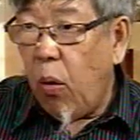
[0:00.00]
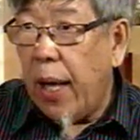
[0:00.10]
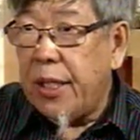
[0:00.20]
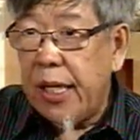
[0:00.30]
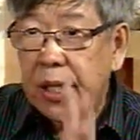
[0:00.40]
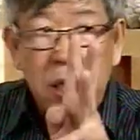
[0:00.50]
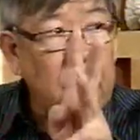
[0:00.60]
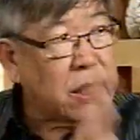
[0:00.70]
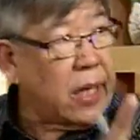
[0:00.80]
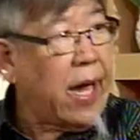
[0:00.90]
的还期是
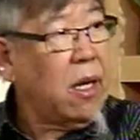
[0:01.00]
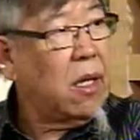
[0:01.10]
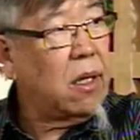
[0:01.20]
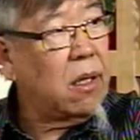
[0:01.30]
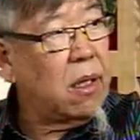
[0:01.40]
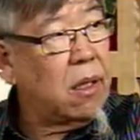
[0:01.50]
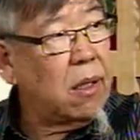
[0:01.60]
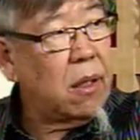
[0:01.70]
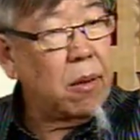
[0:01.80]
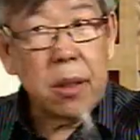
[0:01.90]
二十年，
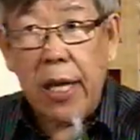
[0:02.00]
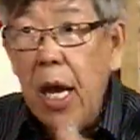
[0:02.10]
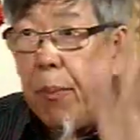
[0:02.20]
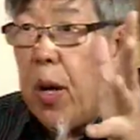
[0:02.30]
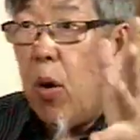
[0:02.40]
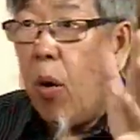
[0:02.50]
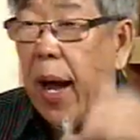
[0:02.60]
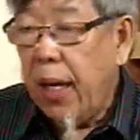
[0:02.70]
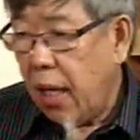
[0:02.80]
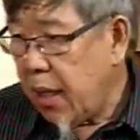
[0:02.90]
等于不用
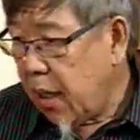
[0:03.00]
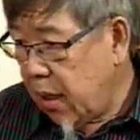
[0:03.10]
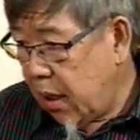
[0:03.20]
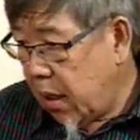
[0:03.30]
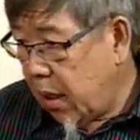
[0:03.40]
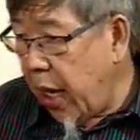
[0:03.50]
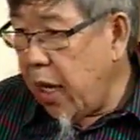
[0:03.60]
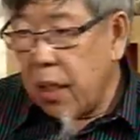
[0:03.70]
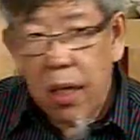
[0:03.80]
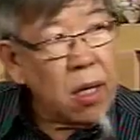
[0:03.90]
还。
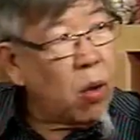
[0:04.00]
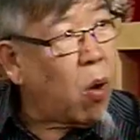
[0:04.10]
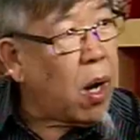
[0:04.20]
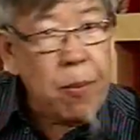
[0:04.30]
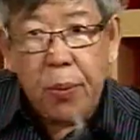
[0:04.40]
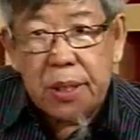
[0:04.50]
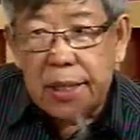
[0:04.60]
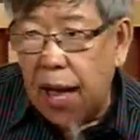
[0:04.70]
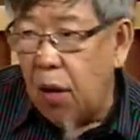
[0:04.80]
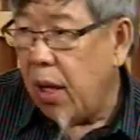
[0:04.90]
哎，华人不知
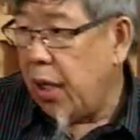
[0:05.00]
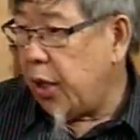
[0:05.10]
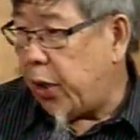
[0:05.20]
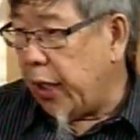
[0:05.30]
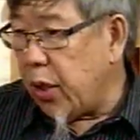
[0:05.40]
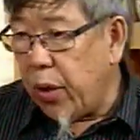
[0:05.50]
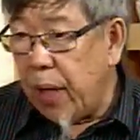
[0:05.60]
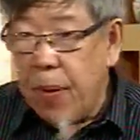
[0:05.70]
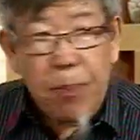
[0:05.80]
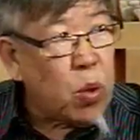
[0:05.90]
道，雪州
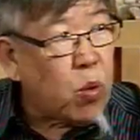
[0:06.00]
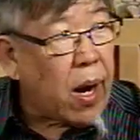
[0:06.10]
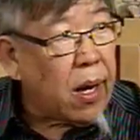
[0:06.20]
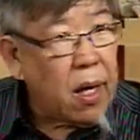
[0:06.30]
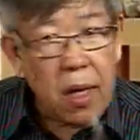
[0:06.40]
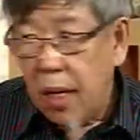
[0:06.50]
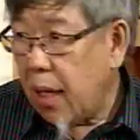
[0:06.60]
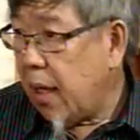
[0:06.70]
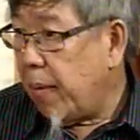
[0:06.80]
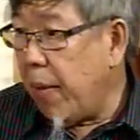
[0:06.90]
人民不管，
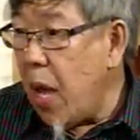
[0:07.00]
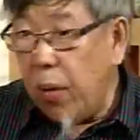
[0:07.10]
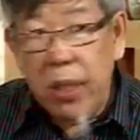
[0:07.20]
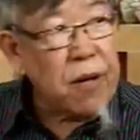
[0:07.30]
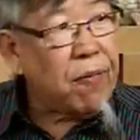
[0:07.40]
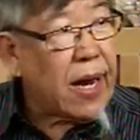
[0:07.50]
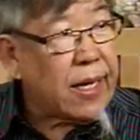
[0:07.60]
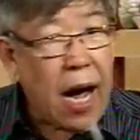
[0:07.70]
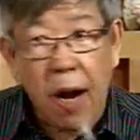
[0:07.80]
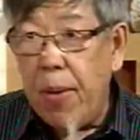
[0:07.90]
没有人去反
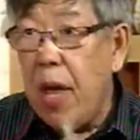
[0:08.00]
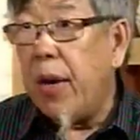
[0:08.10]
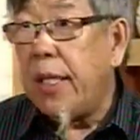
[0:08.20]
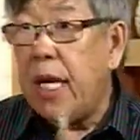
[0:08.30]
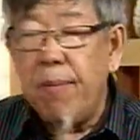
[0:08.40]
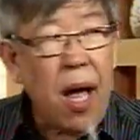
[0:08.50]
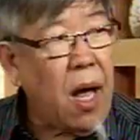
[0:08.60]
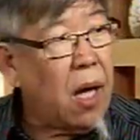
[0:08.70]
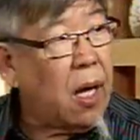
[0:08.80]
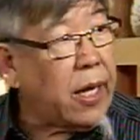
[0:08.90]
抗，没有人去
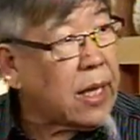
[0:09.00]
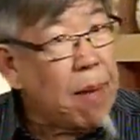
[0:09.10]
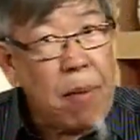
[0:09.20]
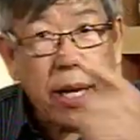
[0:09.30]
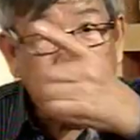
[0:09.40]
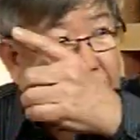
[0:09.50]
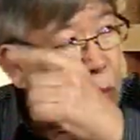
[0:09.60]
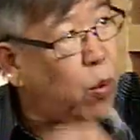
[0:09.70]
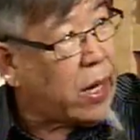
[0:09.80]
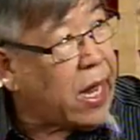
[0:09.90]
骂。哎，他骂你贪
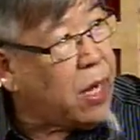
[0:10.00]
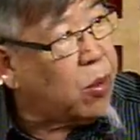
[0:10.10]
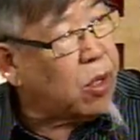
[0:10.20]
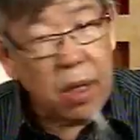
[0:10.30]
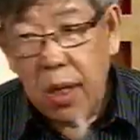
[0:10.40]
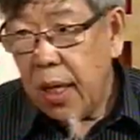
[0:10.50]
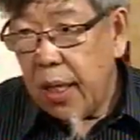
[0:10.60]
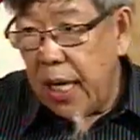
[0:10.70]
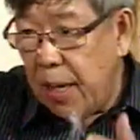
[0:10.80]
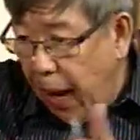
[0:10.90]
污可以哦，
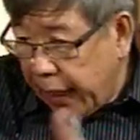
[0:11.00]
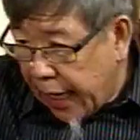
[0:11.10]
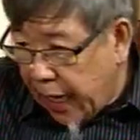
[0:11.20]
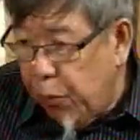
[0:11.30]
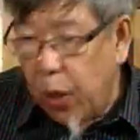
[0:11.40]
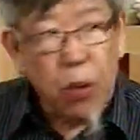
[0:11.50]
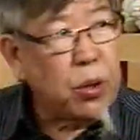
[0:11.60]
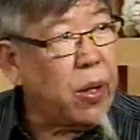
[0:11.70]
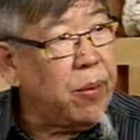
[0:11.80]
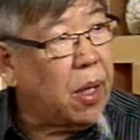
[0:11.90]
你骂他贪污有
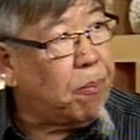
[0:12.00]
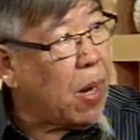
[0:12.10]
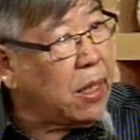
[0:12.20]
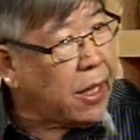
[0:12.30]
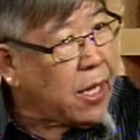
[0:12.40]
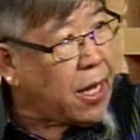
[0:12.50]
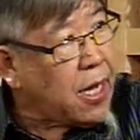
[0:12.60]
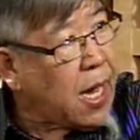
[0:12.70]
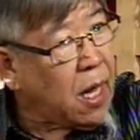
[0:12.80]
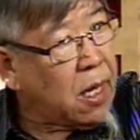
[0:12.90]
罪哦。冰城也
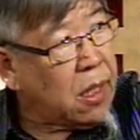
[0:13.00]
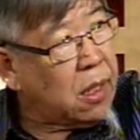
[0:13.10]
一样，